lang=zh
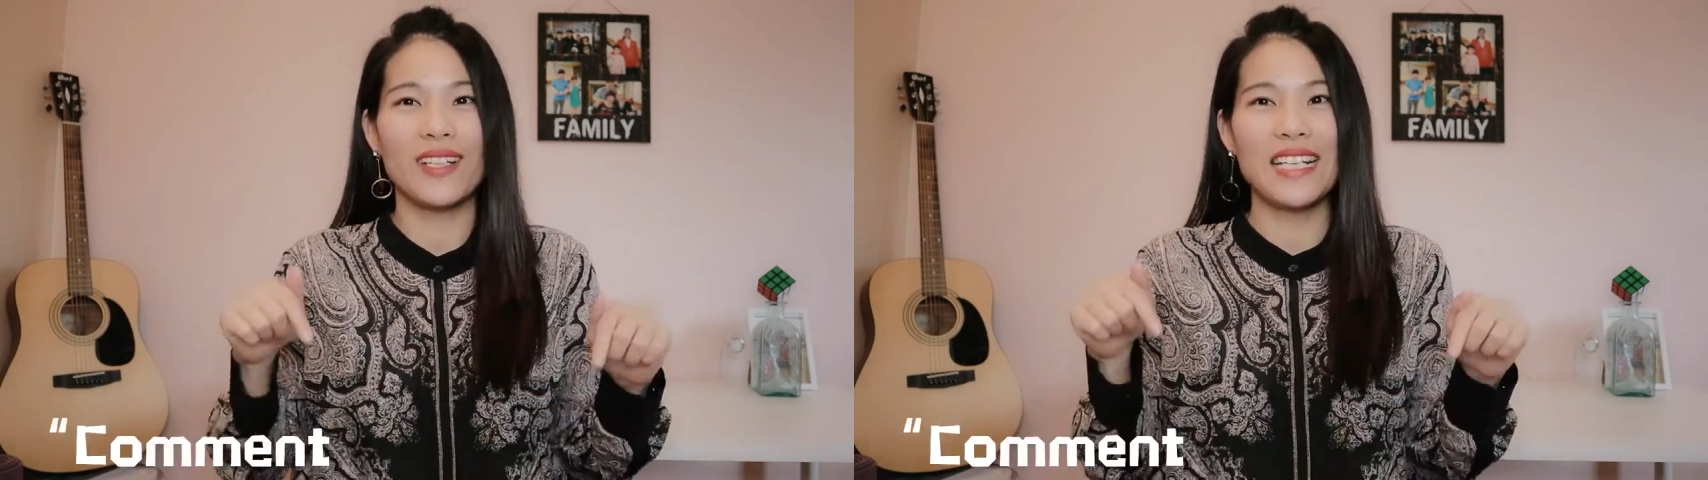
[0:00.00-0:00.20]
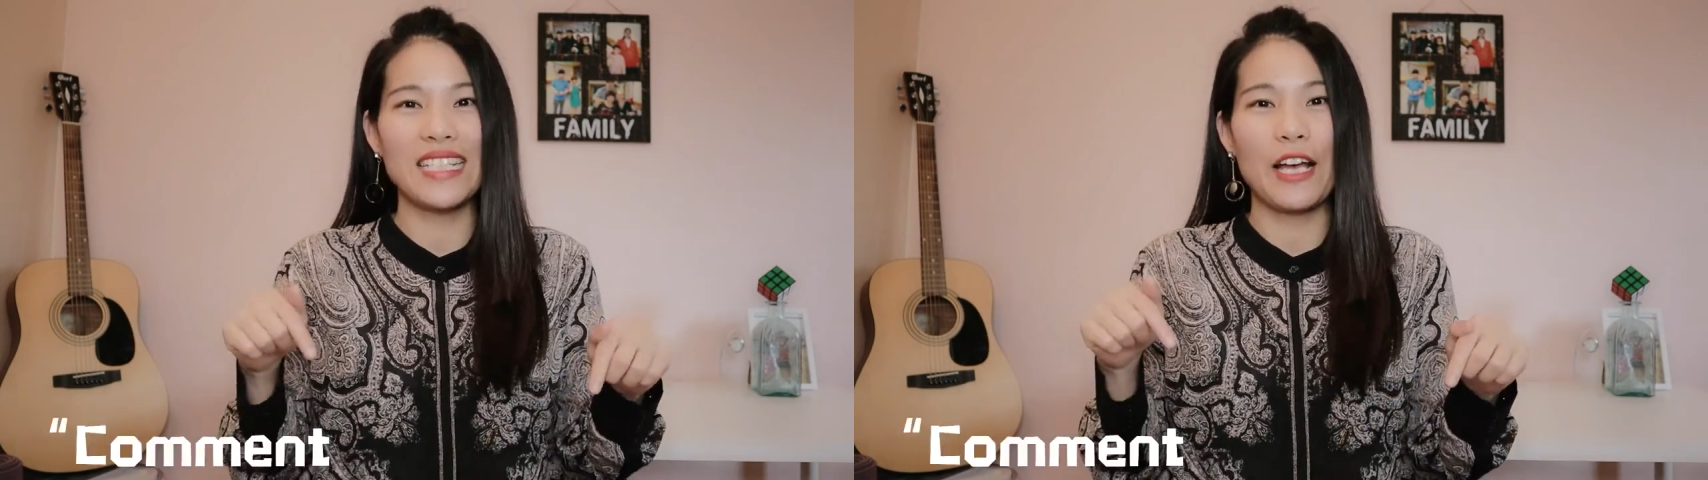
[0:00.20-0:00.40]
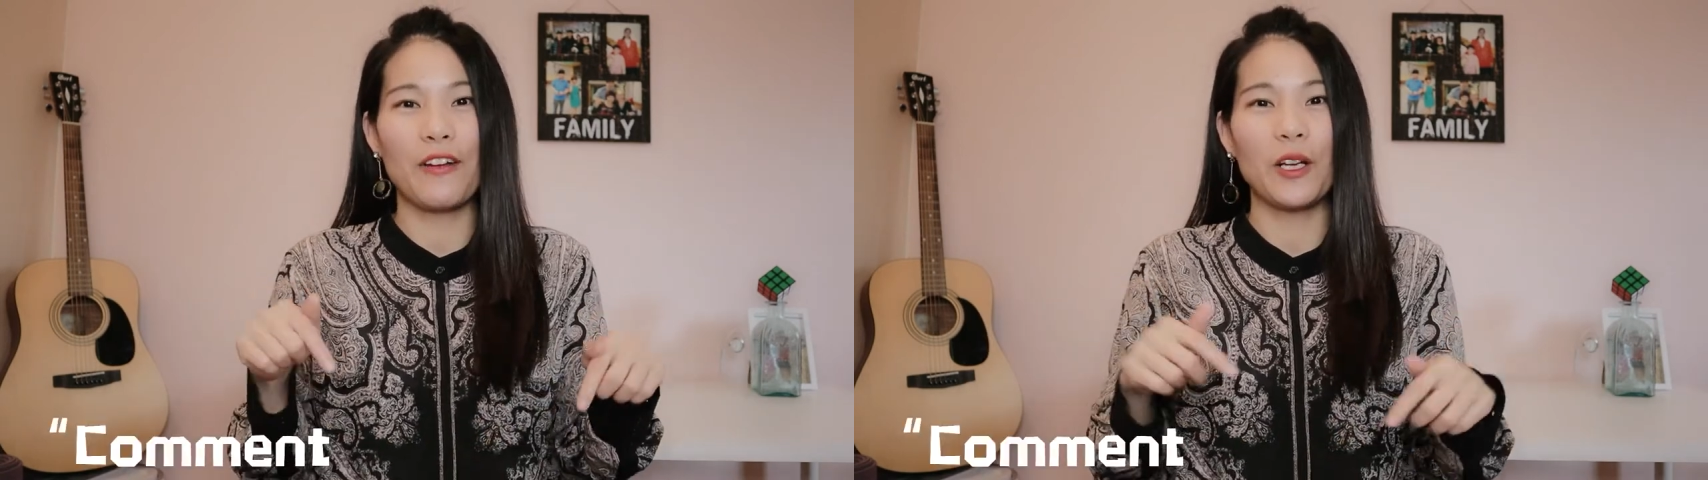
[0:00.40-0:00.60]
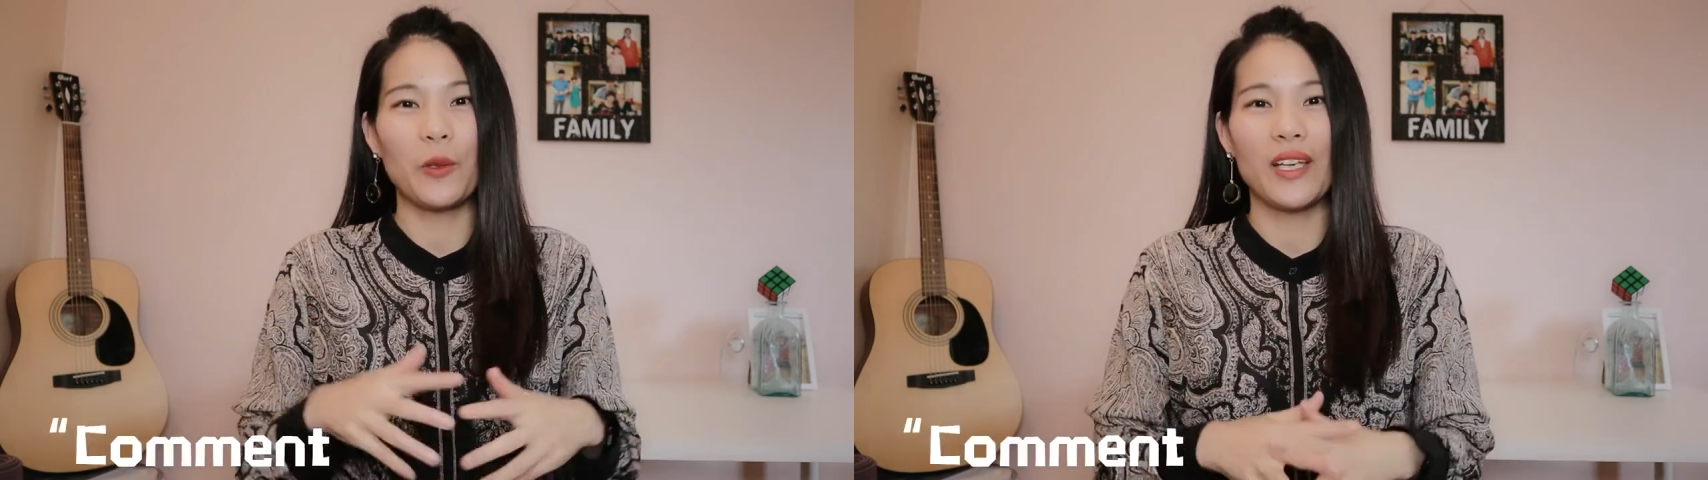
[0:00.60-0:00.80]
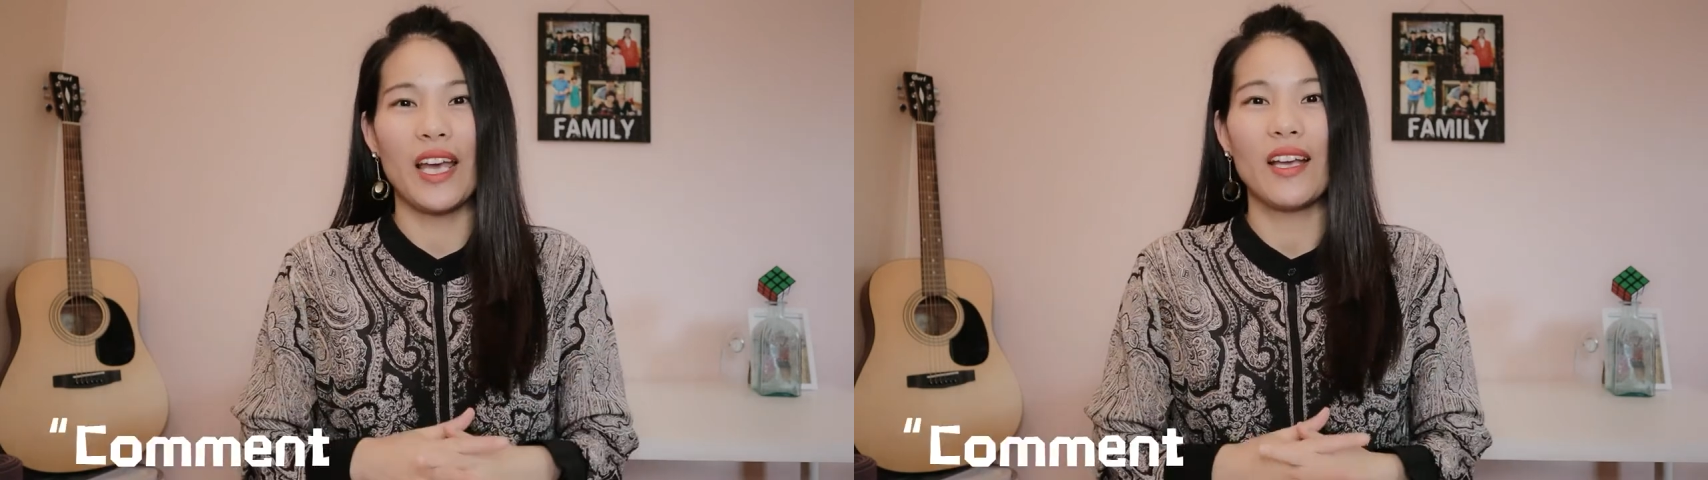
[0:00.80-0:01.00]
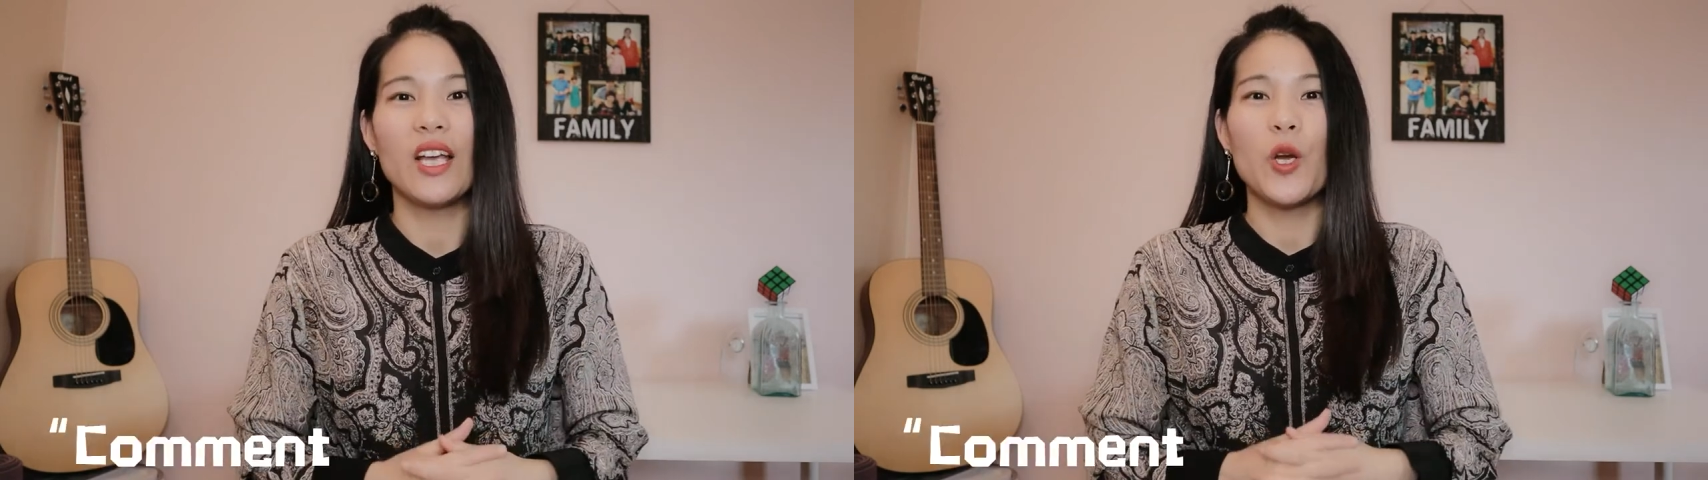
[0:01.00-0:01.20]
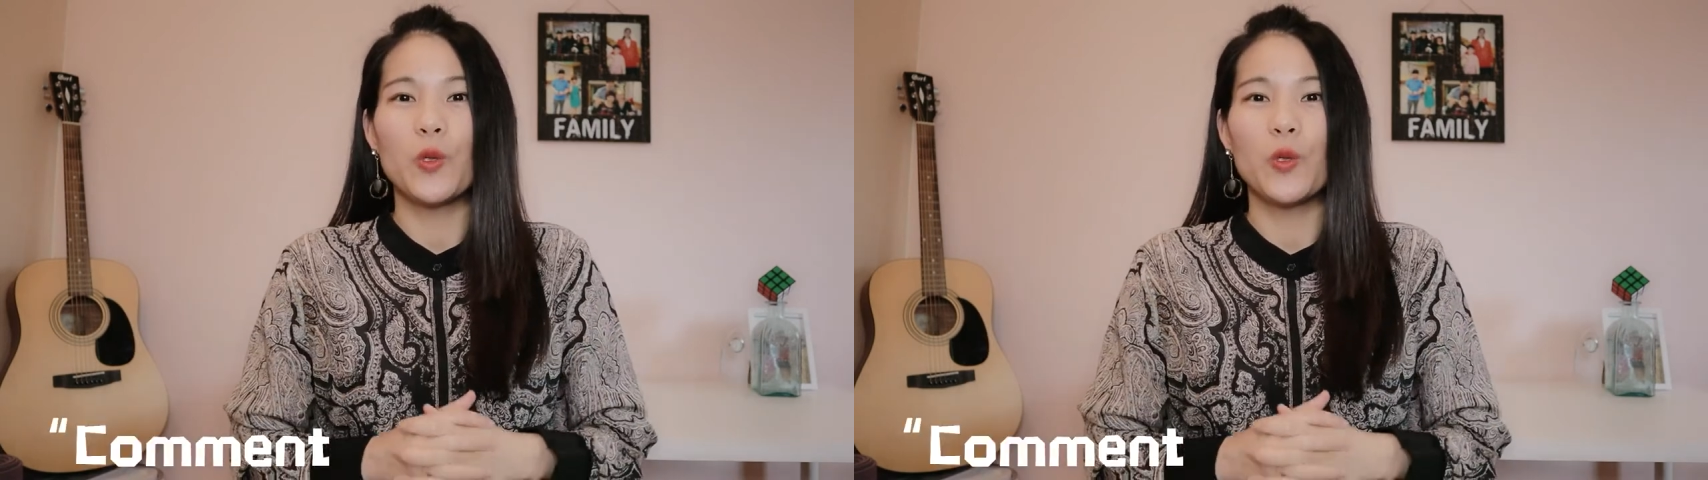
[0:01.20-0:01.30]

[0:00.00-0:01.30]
欢迎在下方留言。